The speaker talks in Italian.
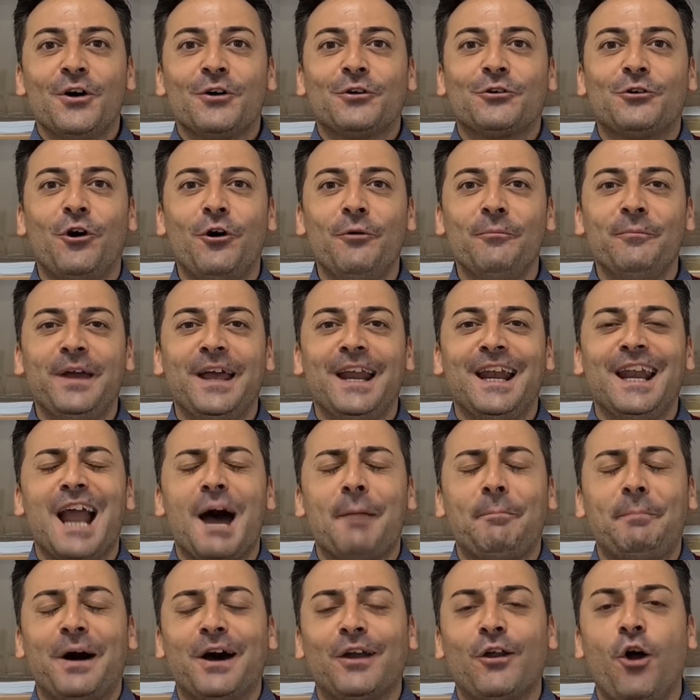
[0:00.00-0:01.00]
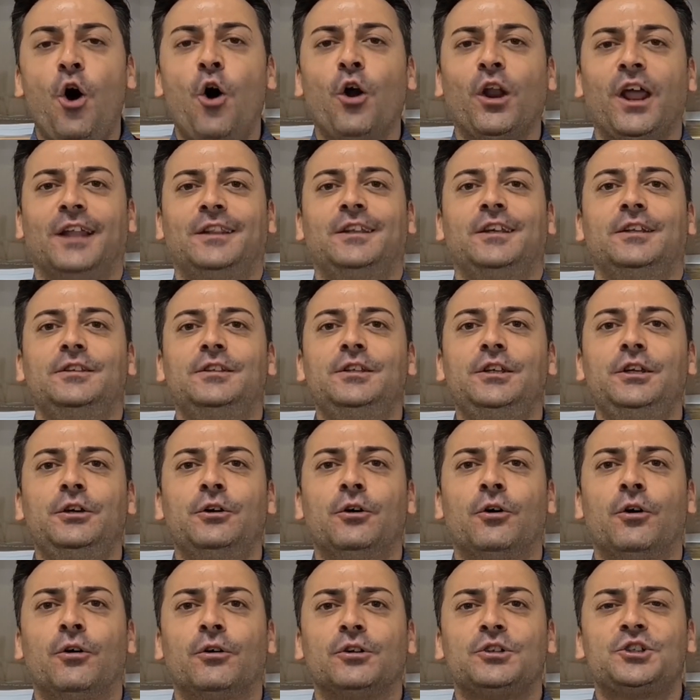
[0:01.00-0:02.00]
come la parola di
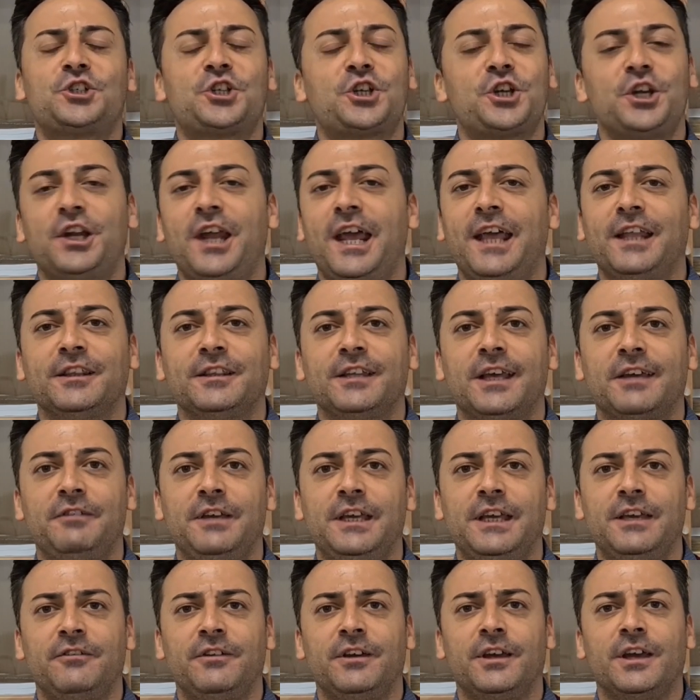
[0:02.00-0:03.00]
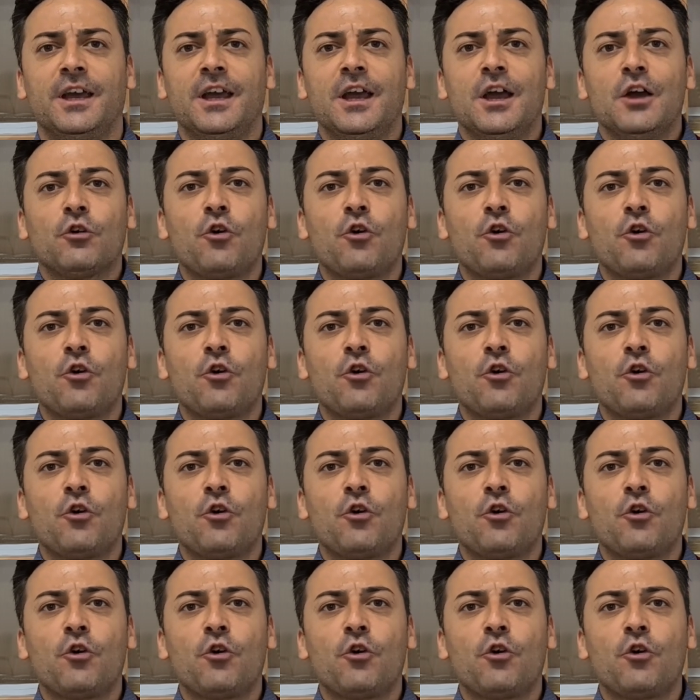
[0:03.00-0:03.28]
Dio ci rende vivi,